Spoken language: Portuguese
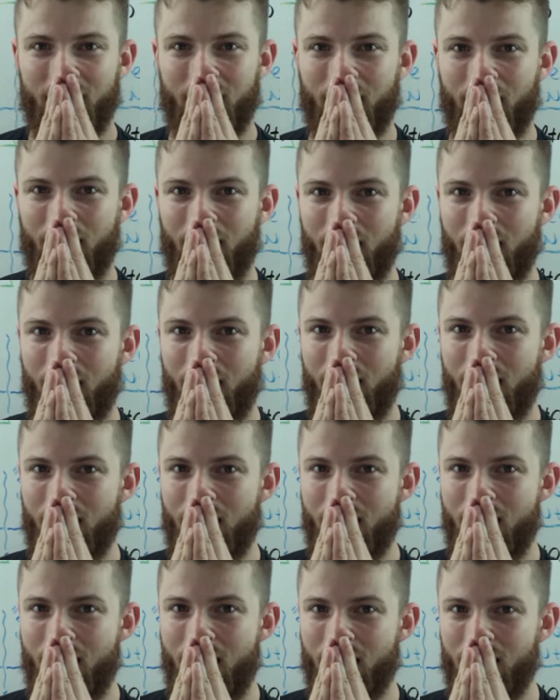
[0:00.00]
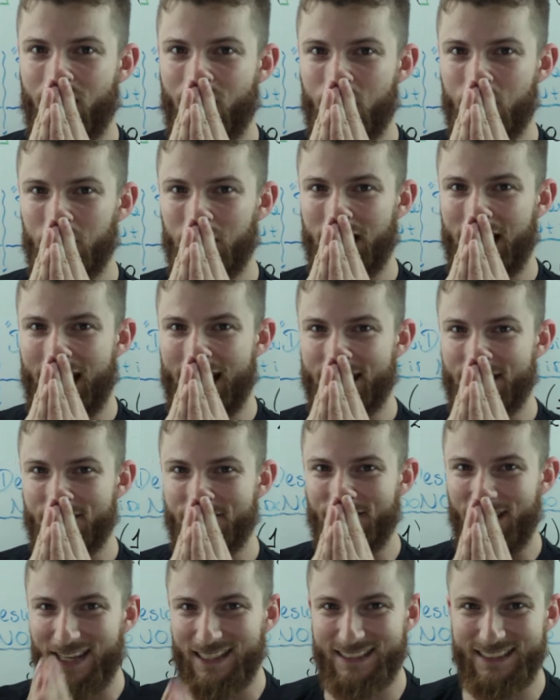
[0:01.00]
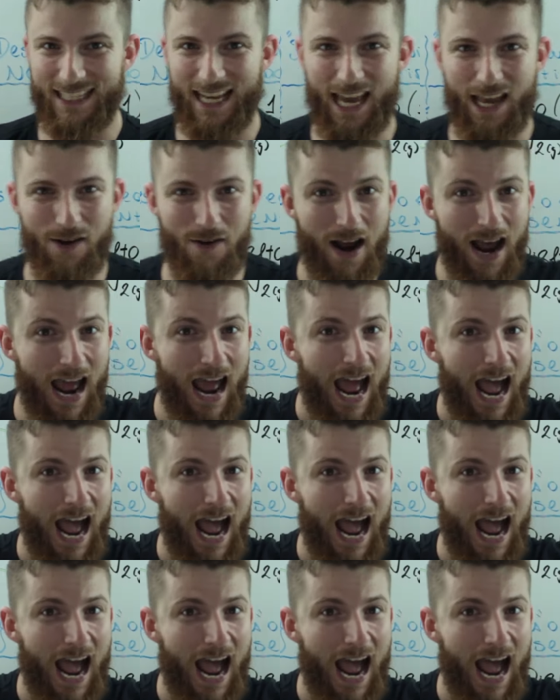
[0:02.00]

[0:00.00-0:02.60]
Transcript: Caraca, moleque, fala sério.